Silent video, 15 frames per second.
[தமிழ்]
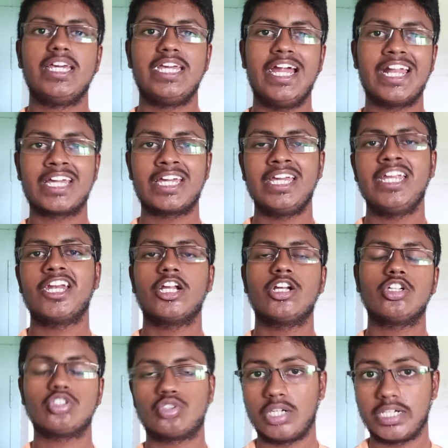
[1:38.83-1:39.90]
எனக்கு
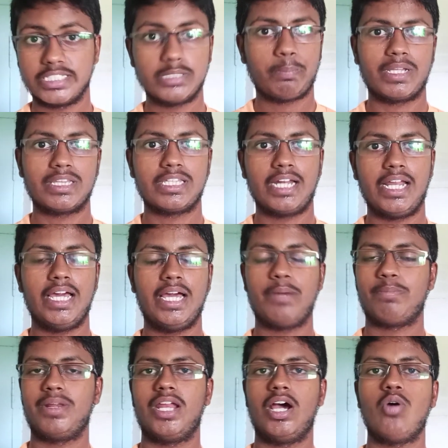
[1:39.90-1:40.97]
இன்டர்னல் ஸ்டோரேஜ் பத்தலை
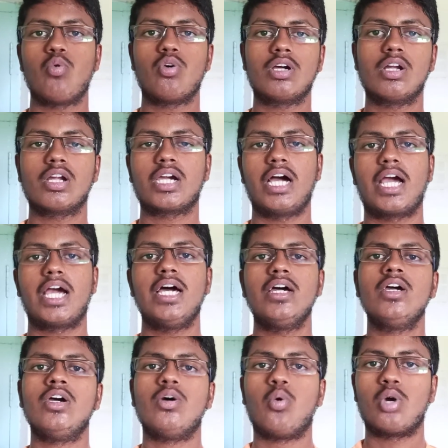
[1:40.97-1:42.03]
அப்படின்னா உங்களுக்காக
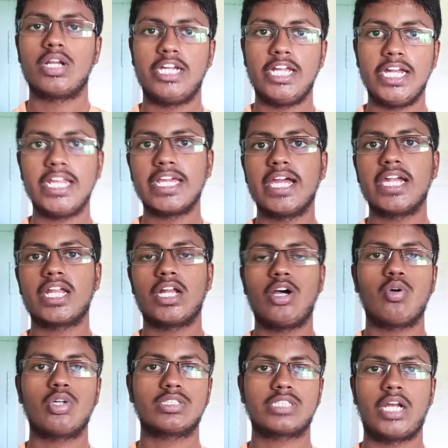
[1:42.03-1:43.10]
ஒரு
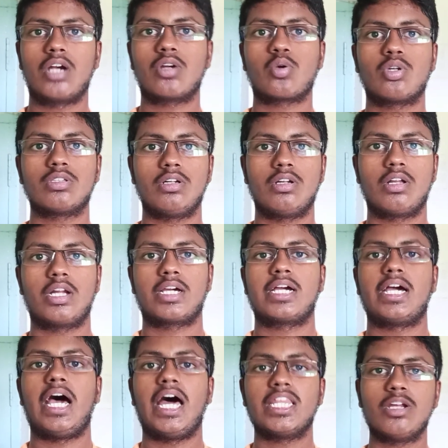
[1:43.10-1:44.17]
டெடிக்கேட்டடாக ஒரு ஸ்லாட் கொடுத்து
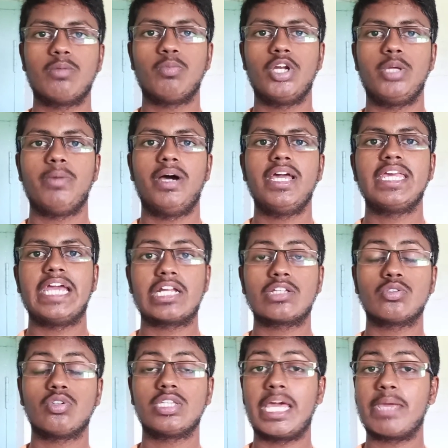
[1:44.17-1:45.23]
எடுக்கிறாங்க அதன் மூலிமா
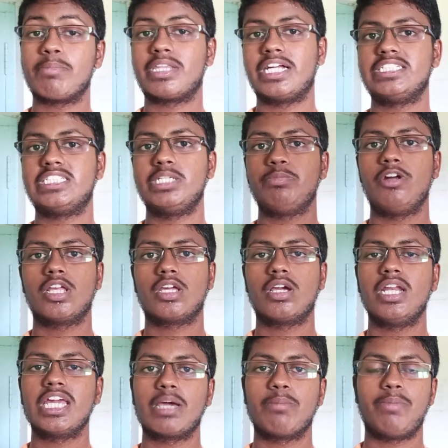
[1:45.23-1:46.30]
இரநூத்தி ஐம்பத்தாறு ஜிபி
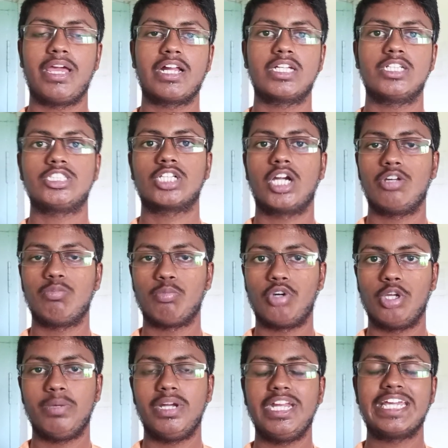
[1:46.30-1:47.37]
வரைக்கும் நீங்கள் மைக்ரோஸ்
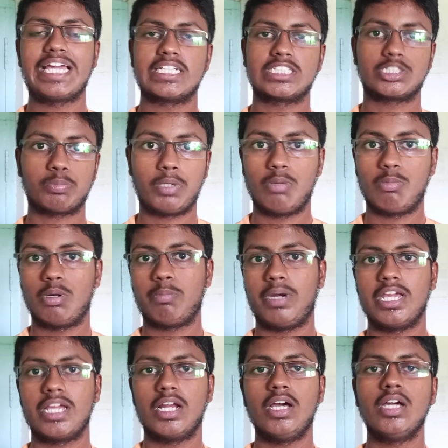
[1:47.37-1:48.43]
மூலிமா நீங்கள் எக்ஸ்பெண்டபிள்
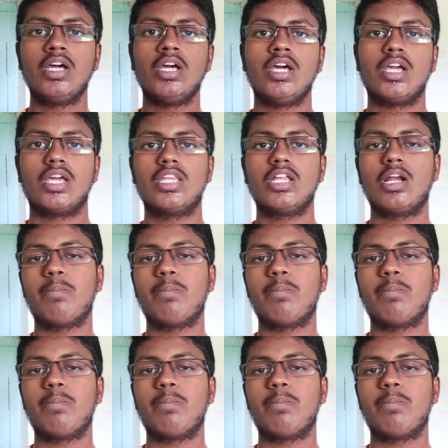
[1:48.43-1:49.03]
பண்ணிக்கலாம் இதில்